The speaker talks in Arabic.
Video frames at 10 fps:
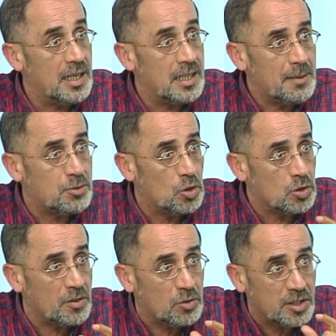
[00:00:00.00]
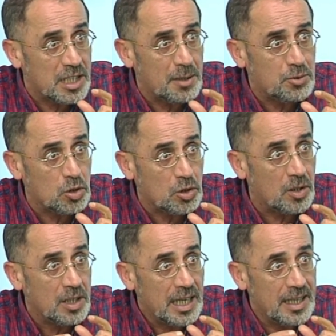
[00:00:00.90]
لابس دو طون دون لابس دو
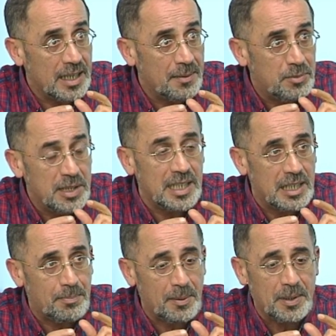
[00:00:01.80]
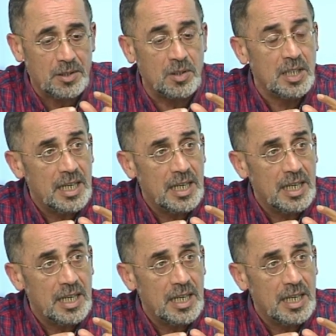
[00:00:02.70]
طون ان بتي ديلي با باردون